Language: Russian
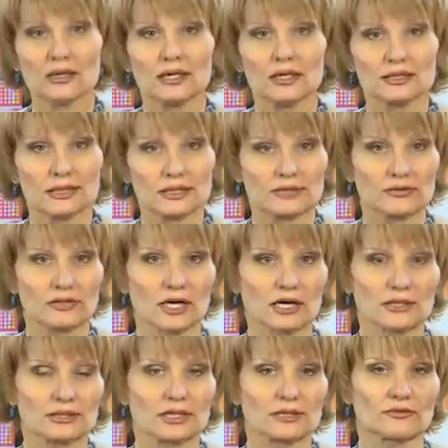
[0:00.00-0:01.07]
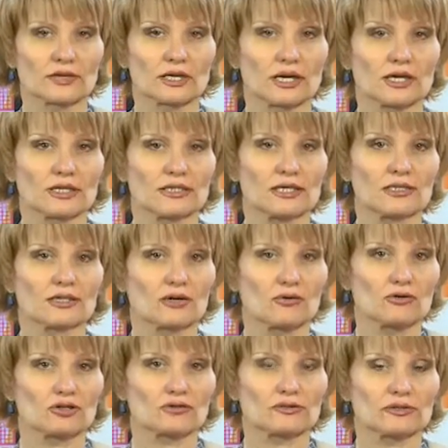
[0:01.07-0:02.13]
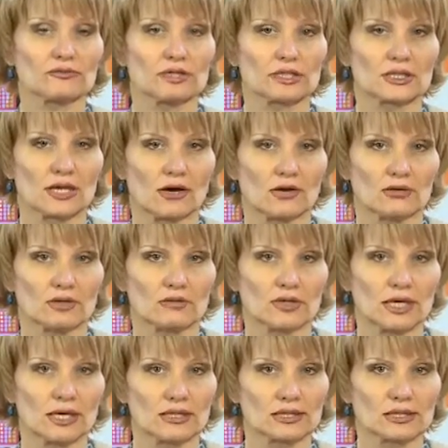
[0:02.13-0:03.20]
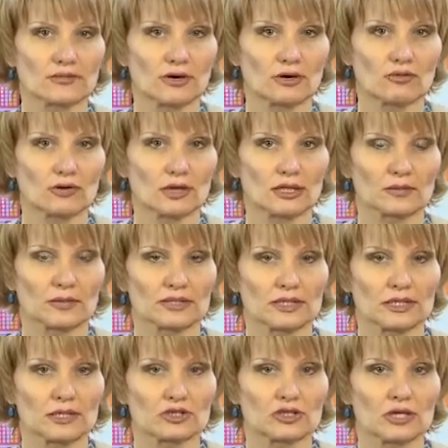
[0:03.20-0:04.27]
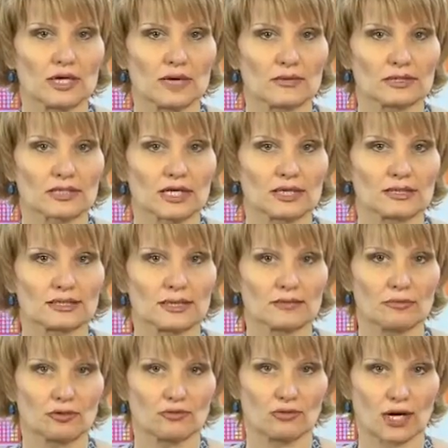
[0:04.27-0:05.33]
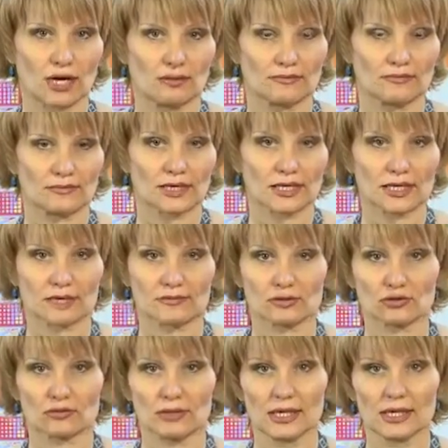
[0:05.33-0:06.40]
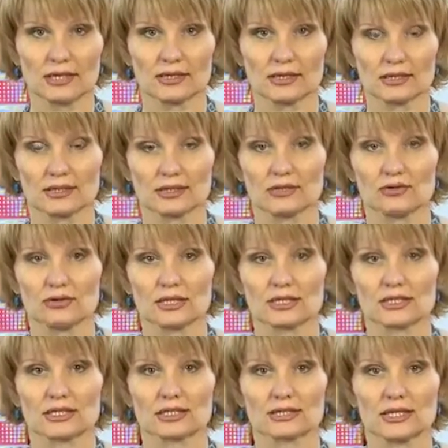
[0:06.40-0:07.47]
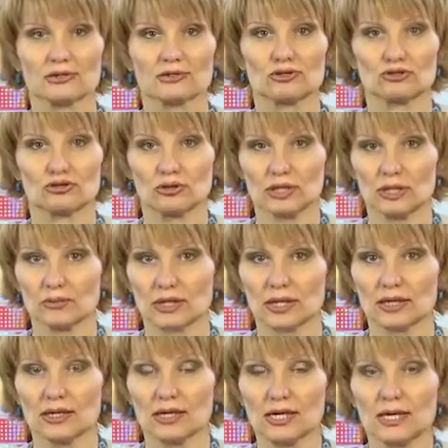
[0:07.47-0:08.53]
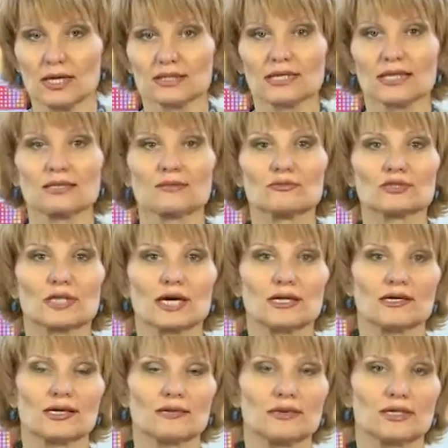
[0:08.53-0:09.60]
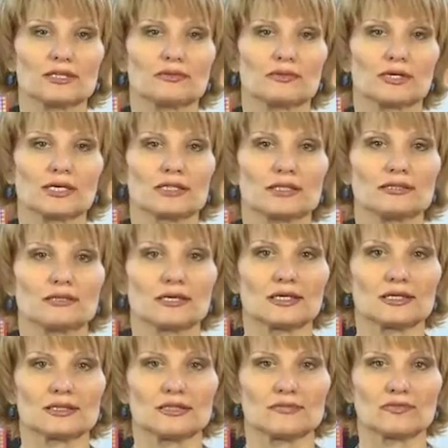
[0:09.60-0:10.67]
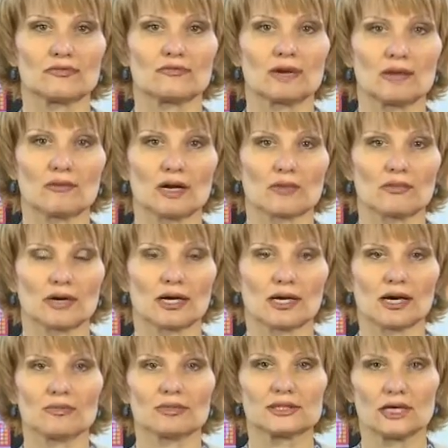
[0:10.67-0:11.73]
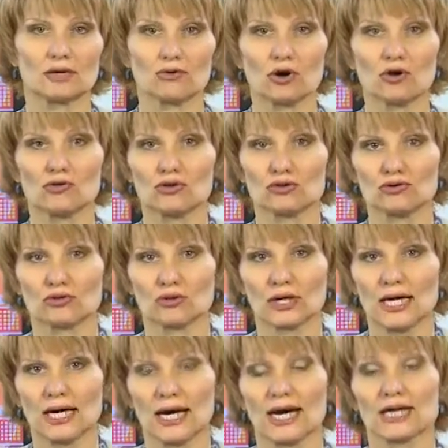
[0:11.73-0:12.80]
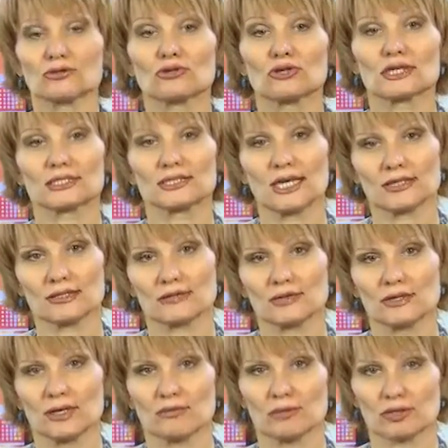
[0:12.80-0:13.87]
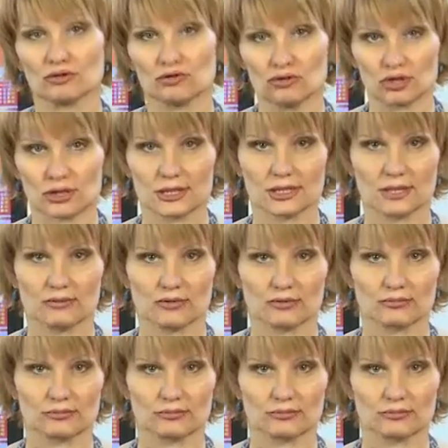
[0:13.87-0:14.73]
Единственный концерт в Караганде и такой же в Тимиртау. Именно эти два города посетит челябинский ансамбль «Урал». Таких выступлений на территории Казахстана еще не было. Театр музыкальной комедии пригласил коллектив в рамках программы «Диалога культур». Антон Александров продолжит тему.